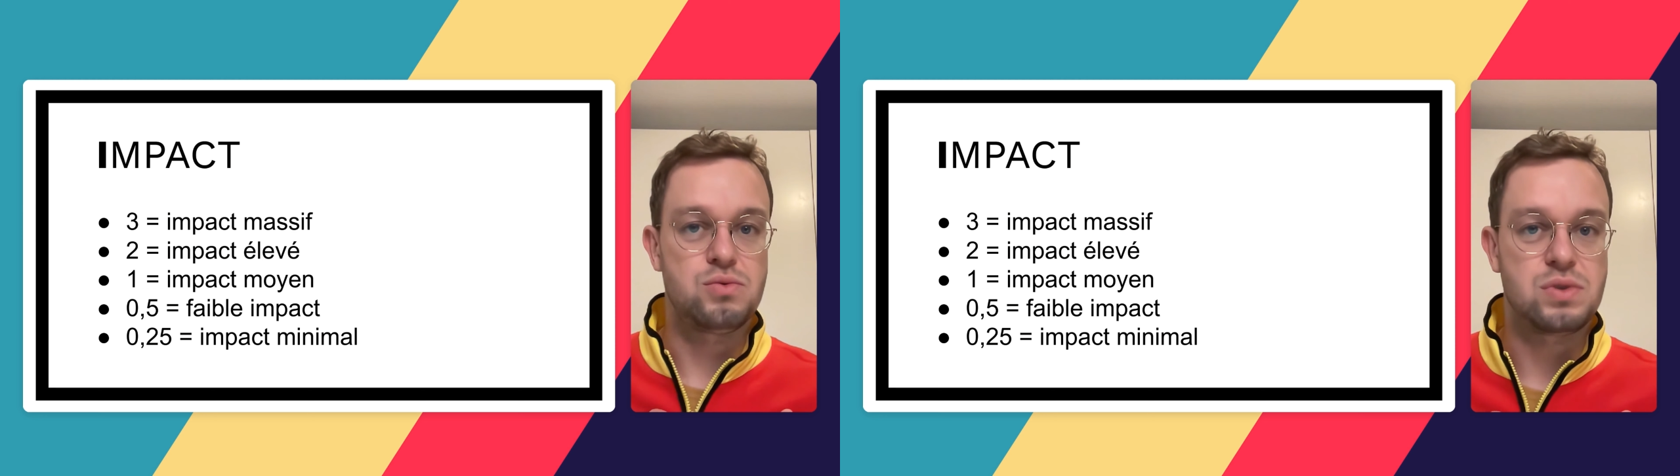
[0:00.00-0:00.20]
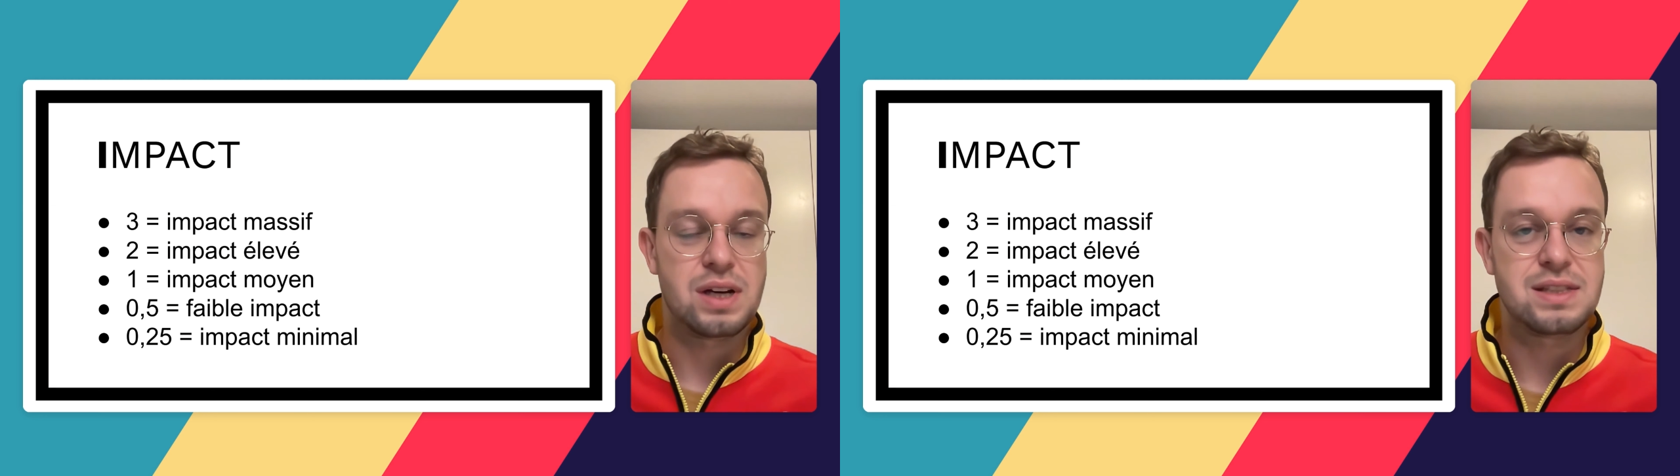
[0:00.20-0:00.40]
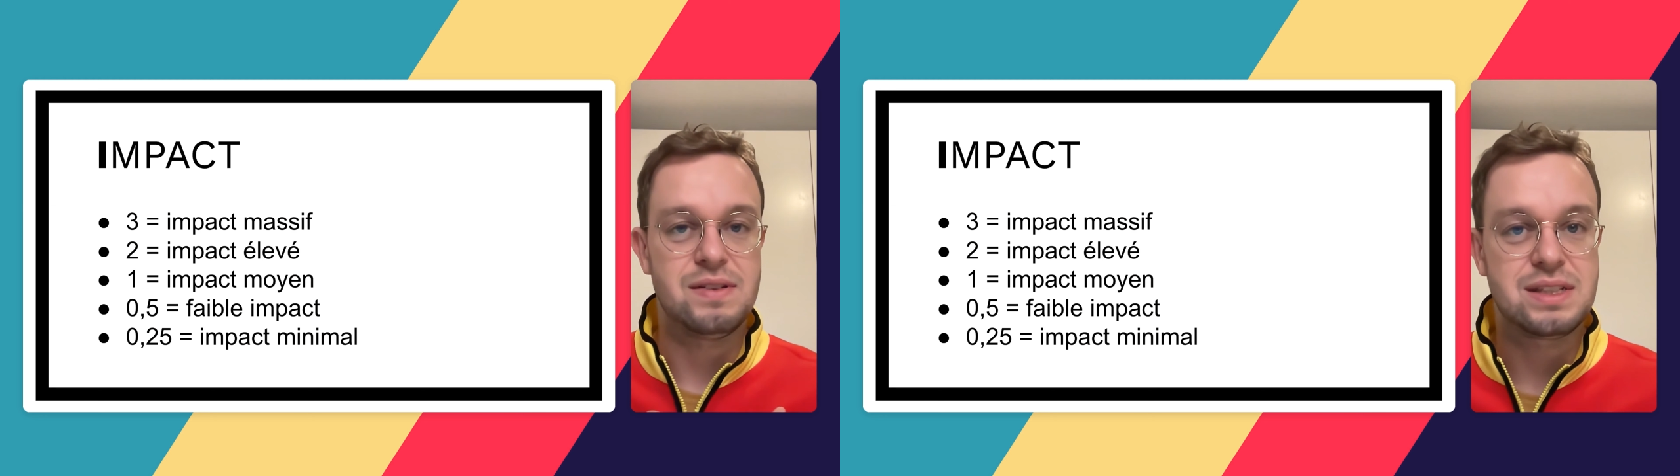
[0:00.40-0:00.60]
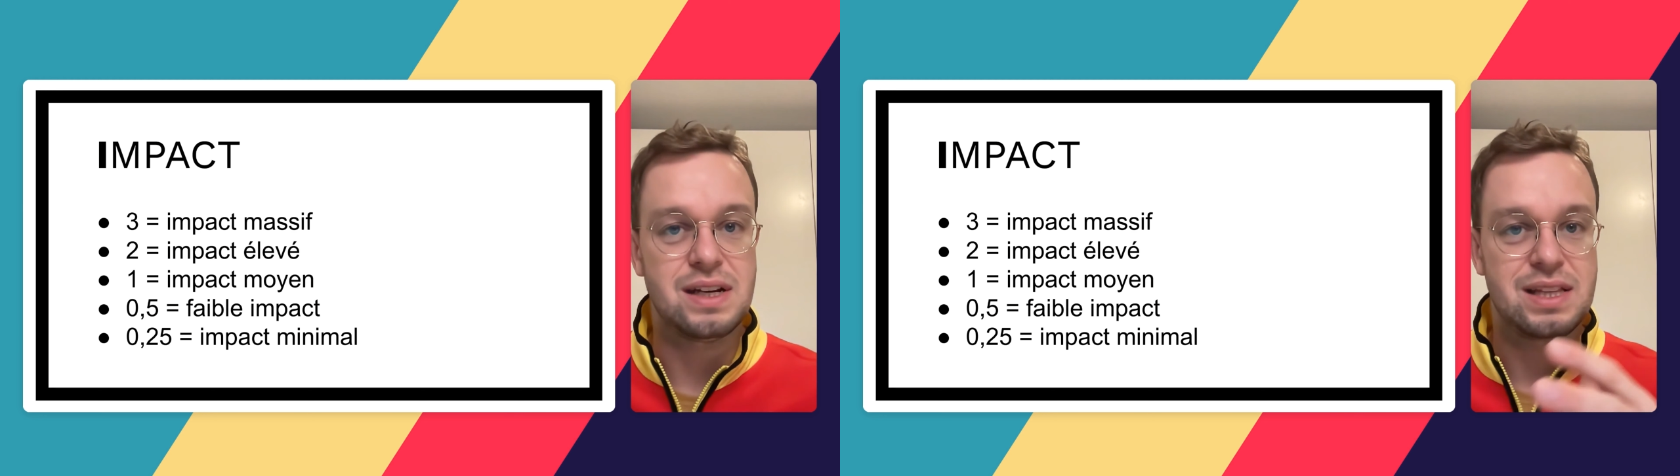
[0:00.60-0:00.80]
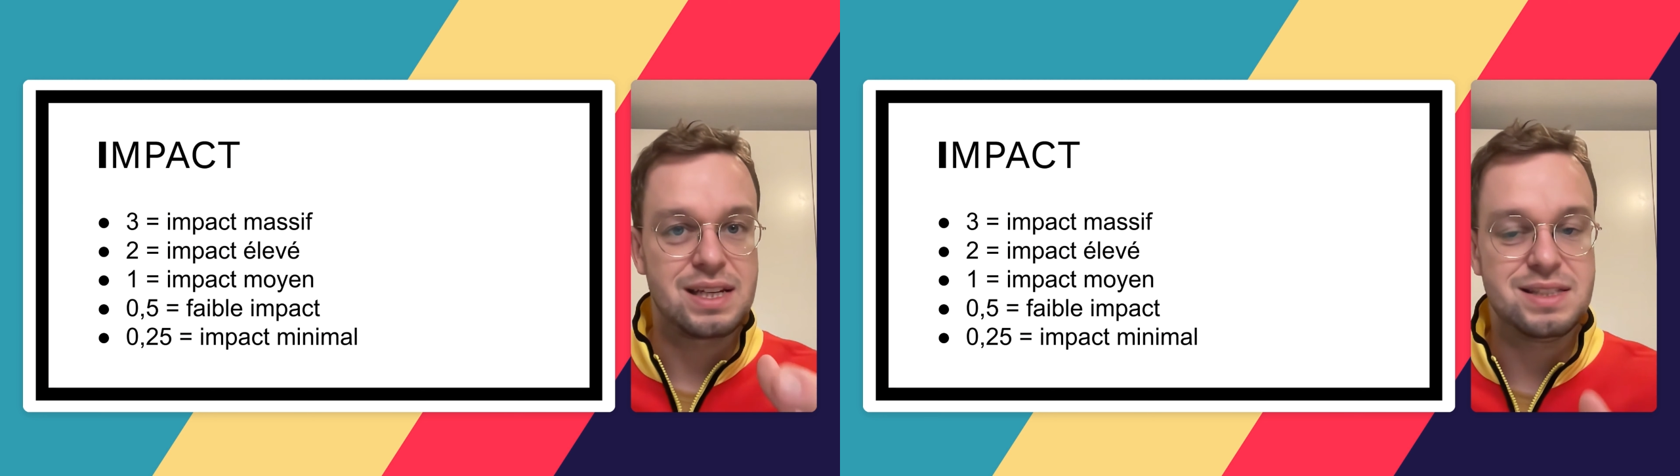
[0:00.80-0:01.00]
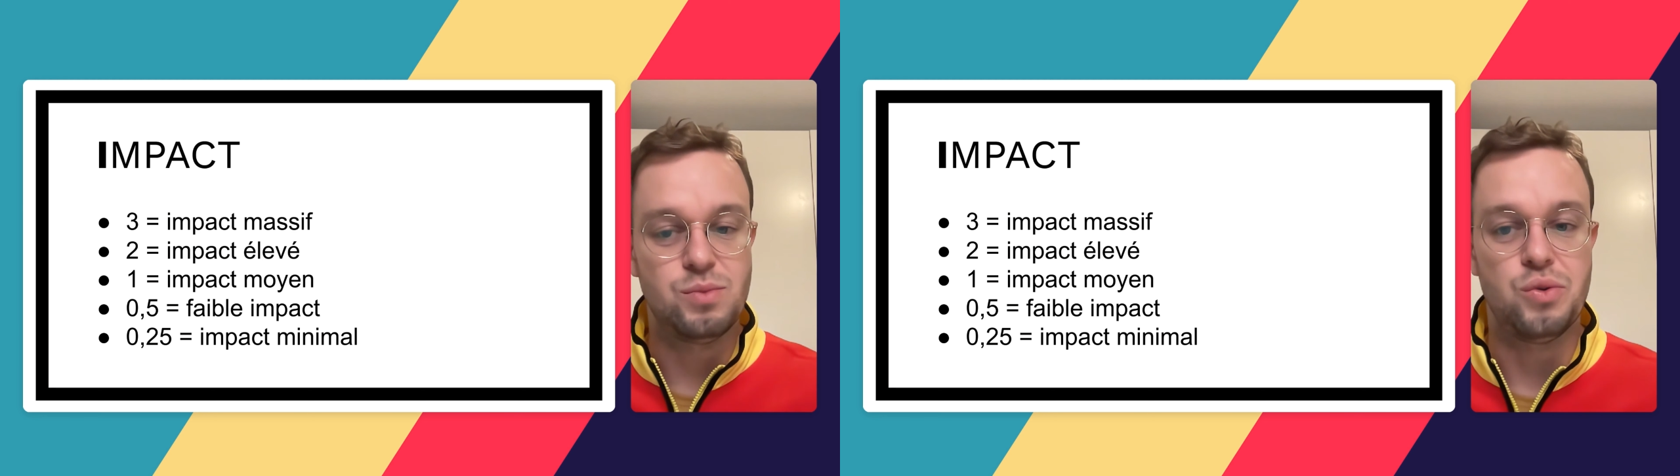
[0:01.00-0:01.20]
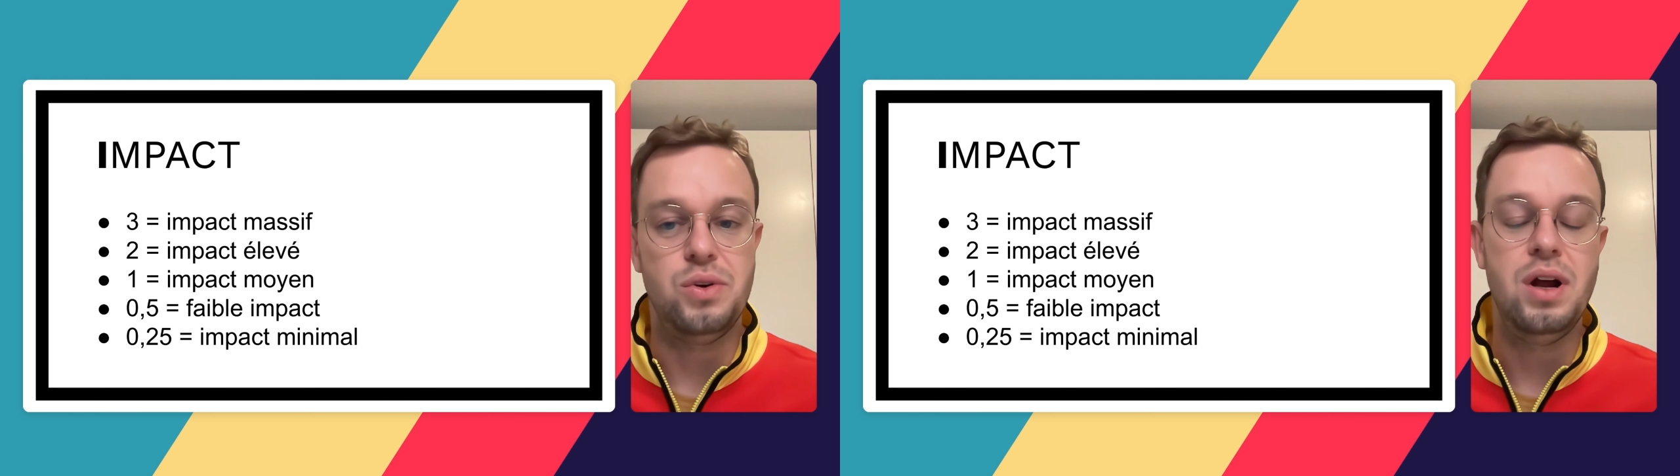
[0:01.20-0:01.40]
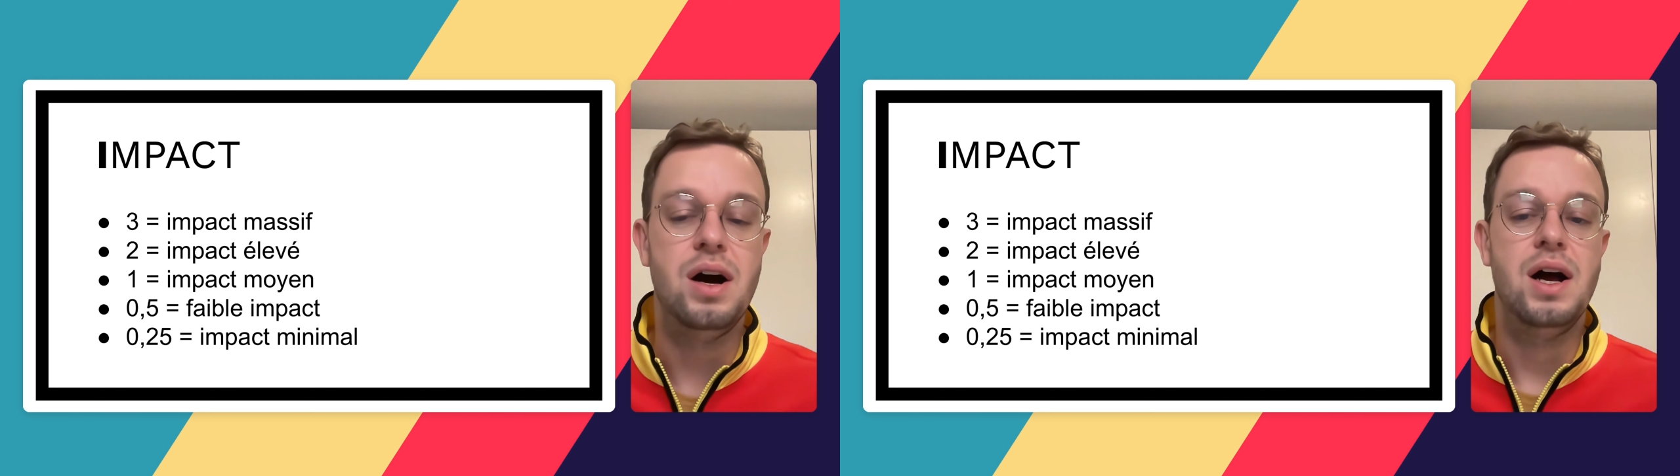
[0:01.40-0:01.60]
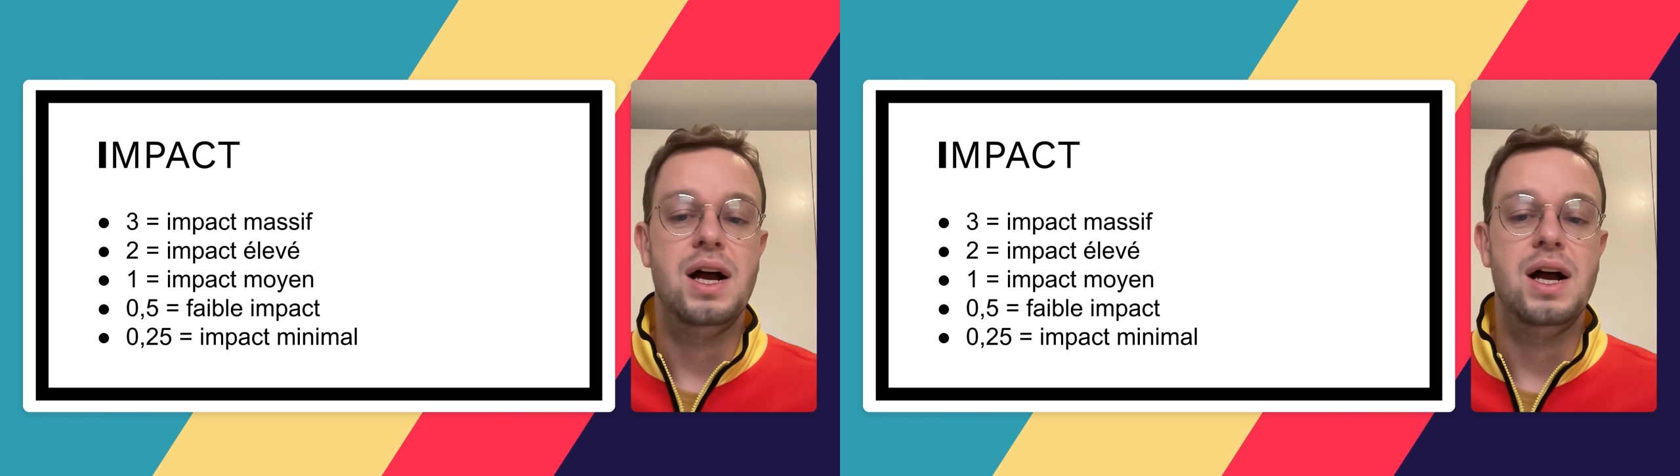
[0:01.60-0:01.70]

en tout cas, Xavier, que ça va être quasiment nul.